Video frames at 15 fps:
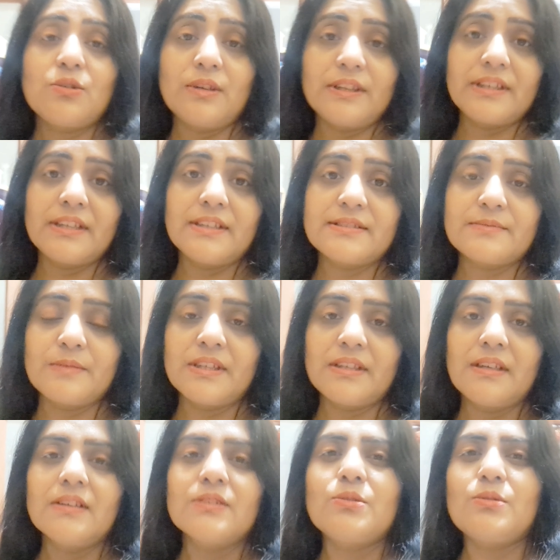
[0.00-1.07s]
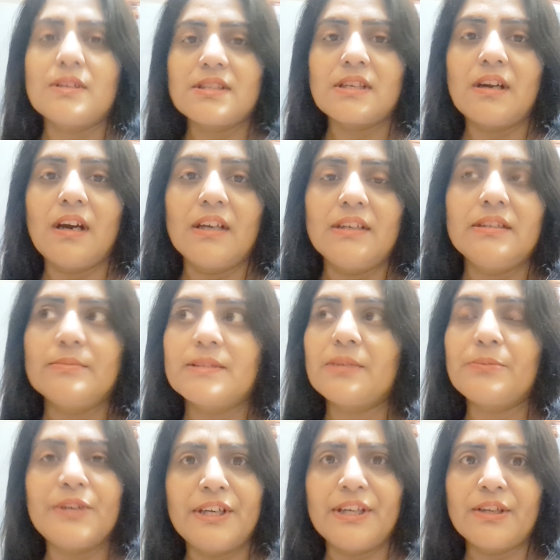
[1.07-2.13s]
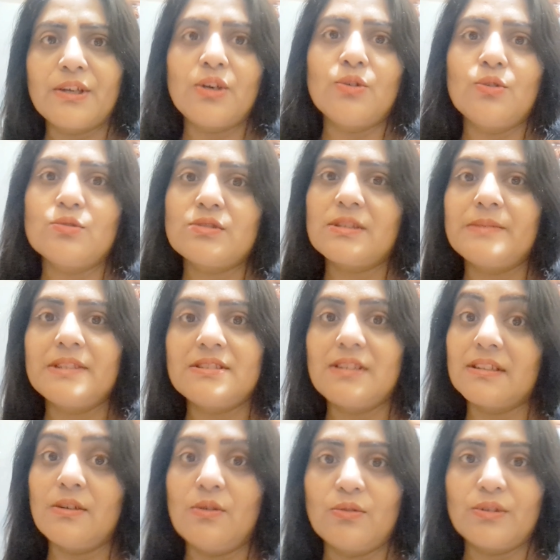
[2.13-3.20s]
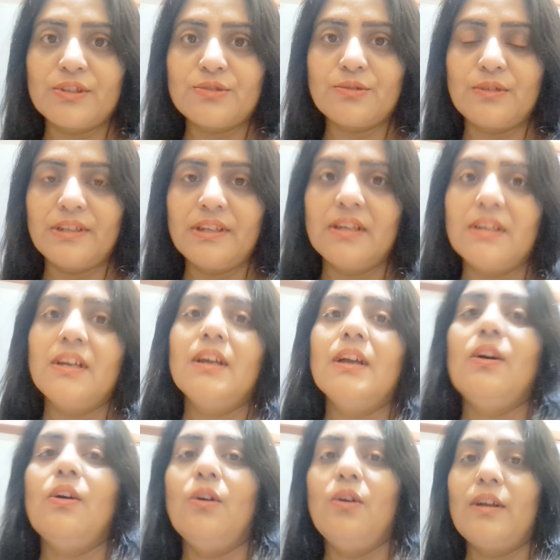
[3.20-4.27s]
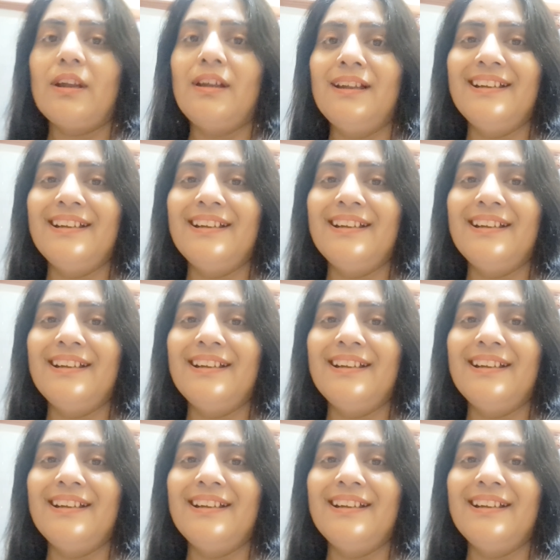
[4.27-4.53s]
छोले थे इसमें थोड़ा सा खाली था मतलब डेढ़ किलो से भी ज़्यादा होंगे छोले और